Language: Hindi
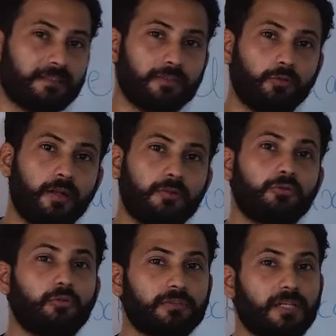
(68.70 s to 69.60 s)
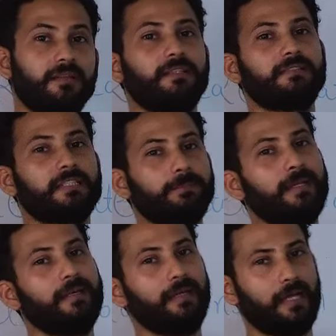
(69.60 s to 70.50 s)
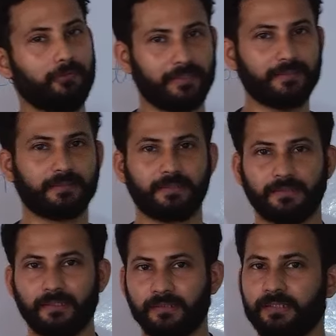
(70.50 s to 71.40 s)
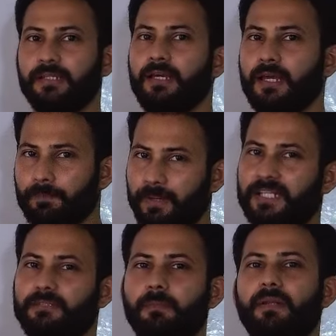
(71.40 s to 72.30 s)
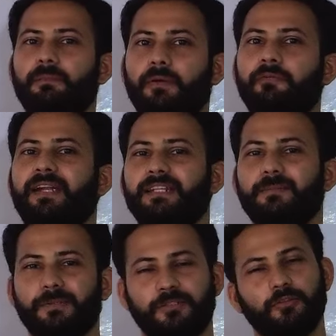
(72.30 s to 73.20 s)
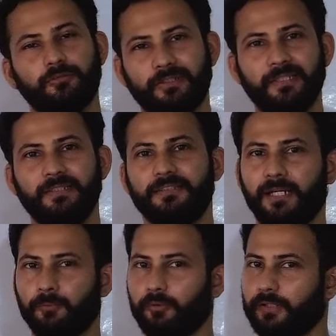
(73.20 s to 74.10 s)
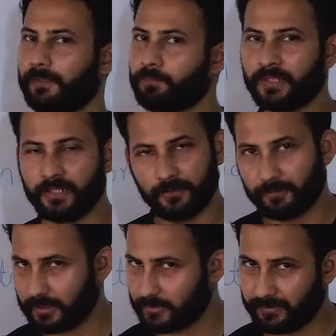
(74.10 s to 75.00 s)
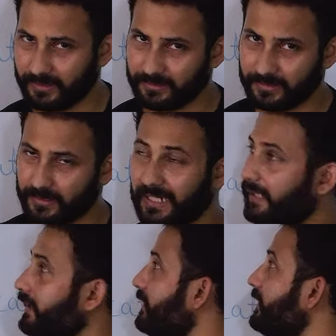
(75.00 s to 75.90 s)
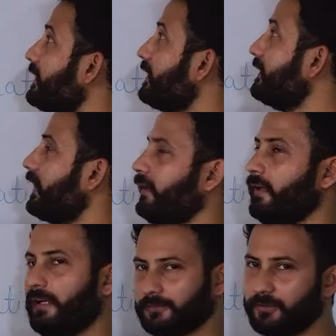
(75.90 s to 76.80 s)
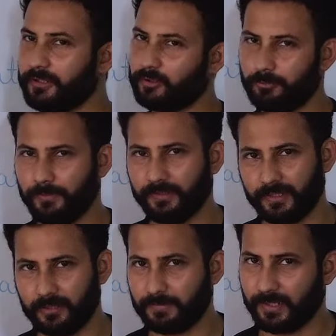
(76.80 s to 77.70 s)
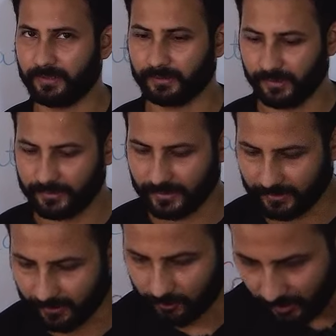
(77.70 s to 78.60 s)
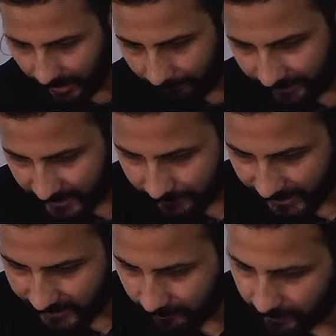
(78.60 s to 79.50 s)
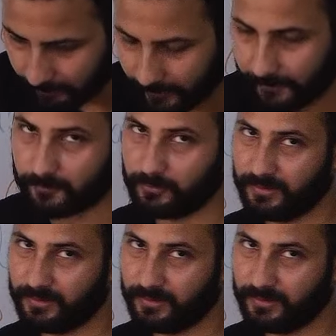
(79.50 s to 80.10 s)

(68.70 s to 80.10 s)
हो रहे हैं जो दो साल तीन साल पहले एडवर्टाइज करी गई थी मैक्सिमम नंबर ऑफ नाइनटी परसेंट तो वही एग्जाम हो रहे हैं फ्रेश वैकेंसी आ ही नहीं रही है तो रिक्रूटमेंट की डिमांड करी जा रही है जो आप में से मैक्सिमम नंबर ऑफ स्टूडेंट्स